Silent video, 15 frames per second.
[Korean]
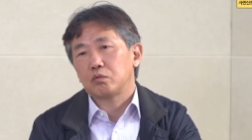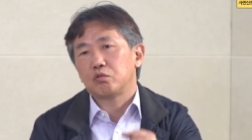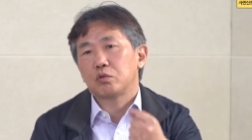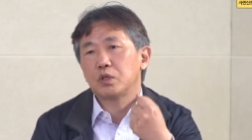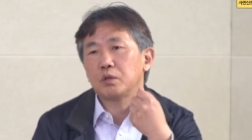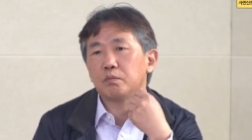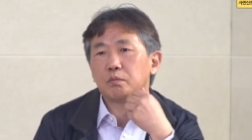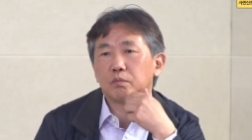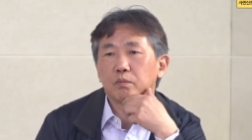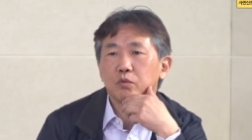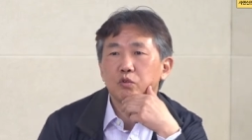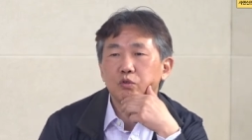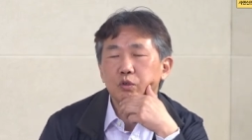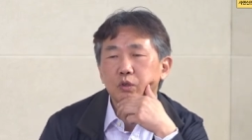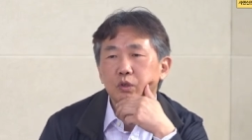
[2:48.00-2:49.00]
국힘
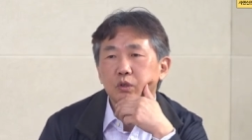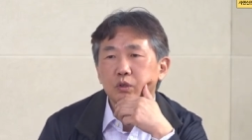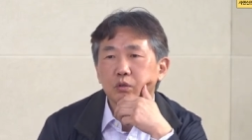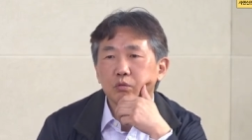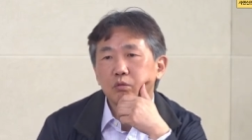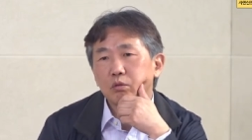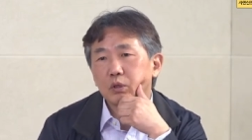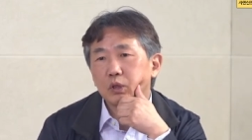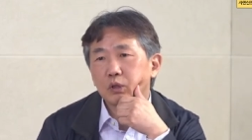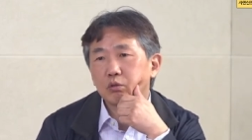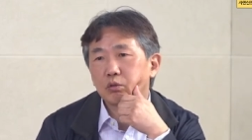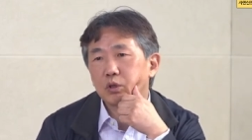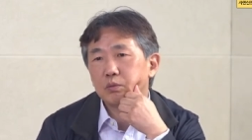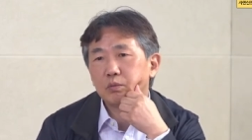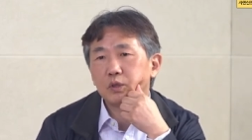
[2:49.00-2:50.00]
윤석열 정권과
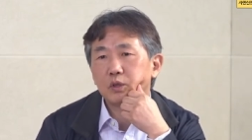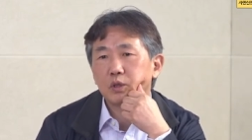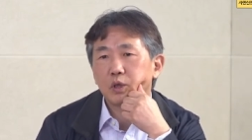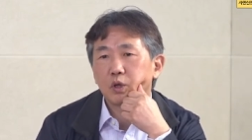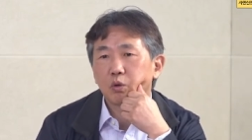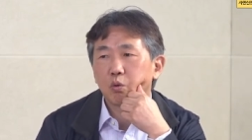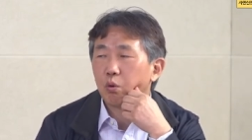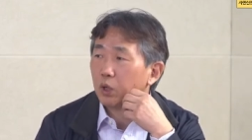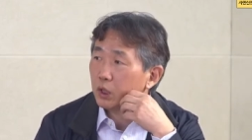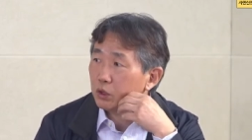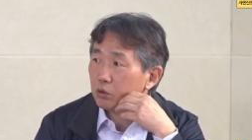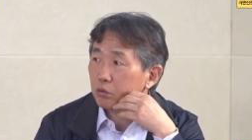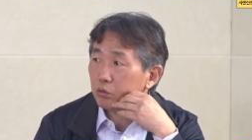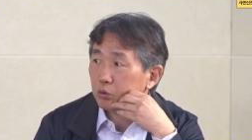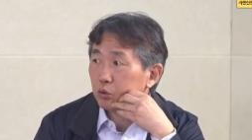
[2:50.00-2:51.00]
국힘은 공안
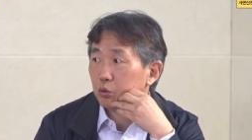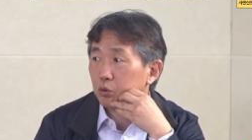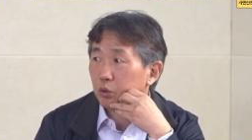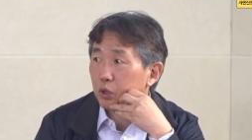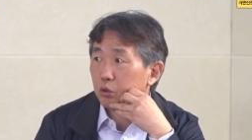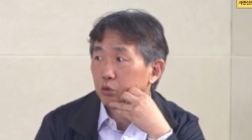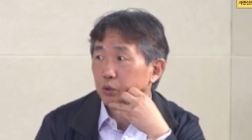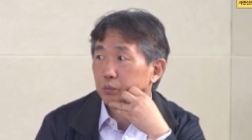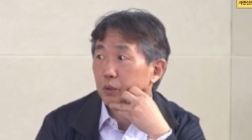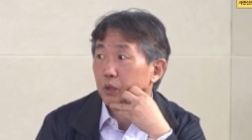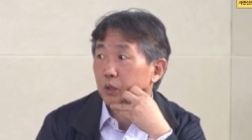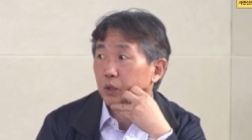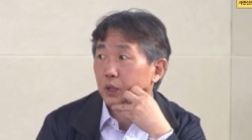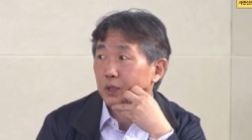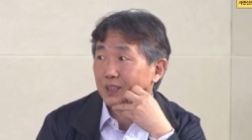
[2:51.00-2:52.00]
정국을 조성하고
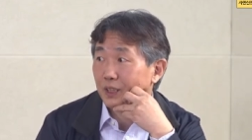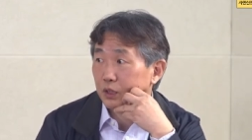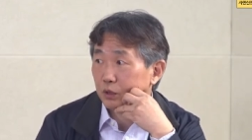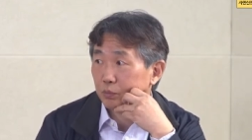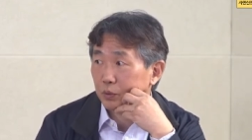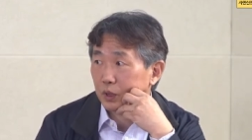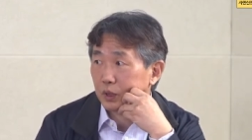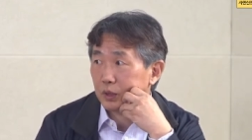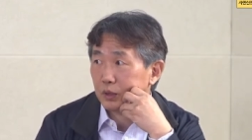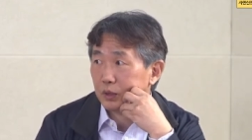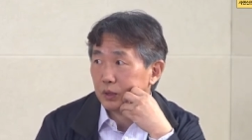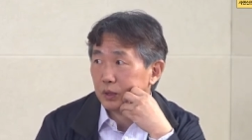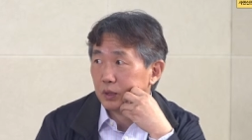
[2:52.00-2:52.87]
싶어 하지 않습니까?